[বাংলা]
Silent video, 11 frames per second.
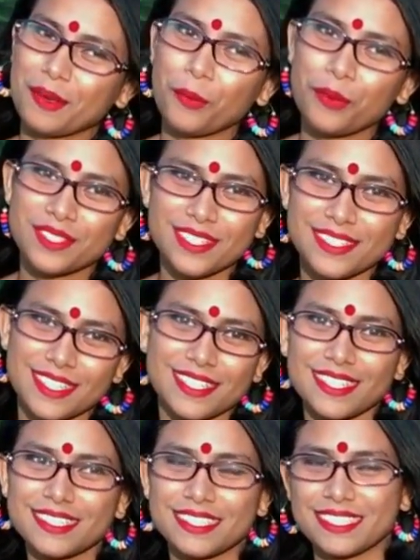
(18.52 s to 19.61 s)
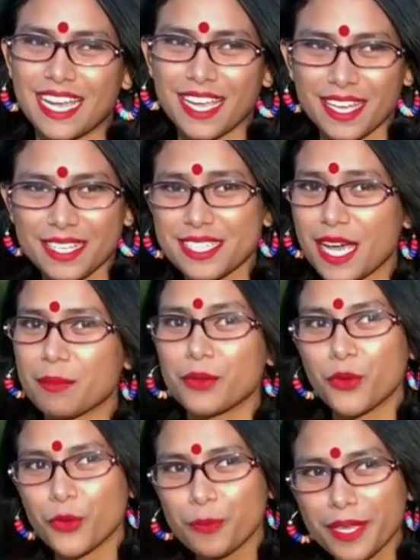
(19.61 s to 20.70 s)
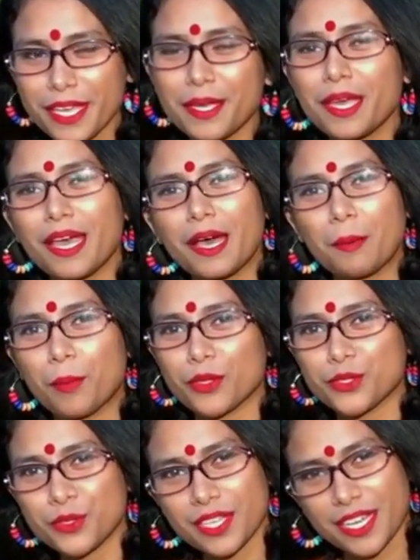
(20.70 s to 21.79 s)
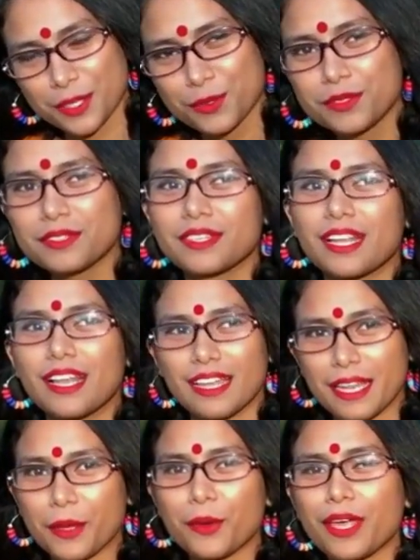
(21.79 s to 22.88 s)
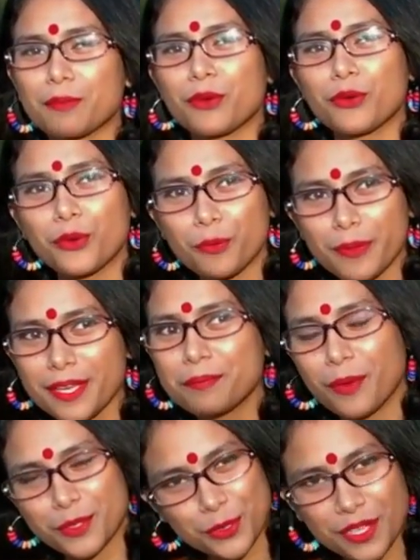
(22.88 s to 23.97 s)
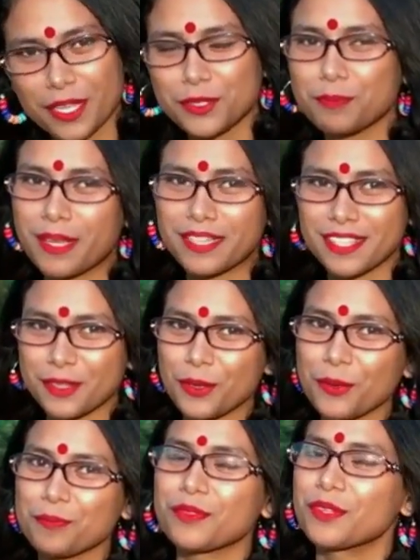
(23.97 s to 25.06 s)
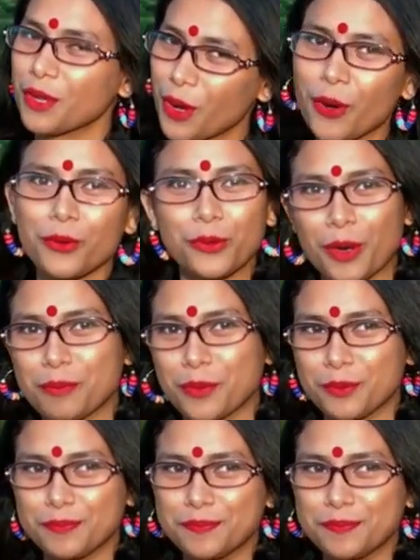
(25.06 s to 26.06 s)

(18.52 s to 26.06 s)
অনুষ্ঠান সেটে ডাকিয়ে এনেছি আমার খুবই পছন্দের একজন লেখক এবং খুবই পছন্দের একজন ব্যক্তিত্ব অরণ্য আপন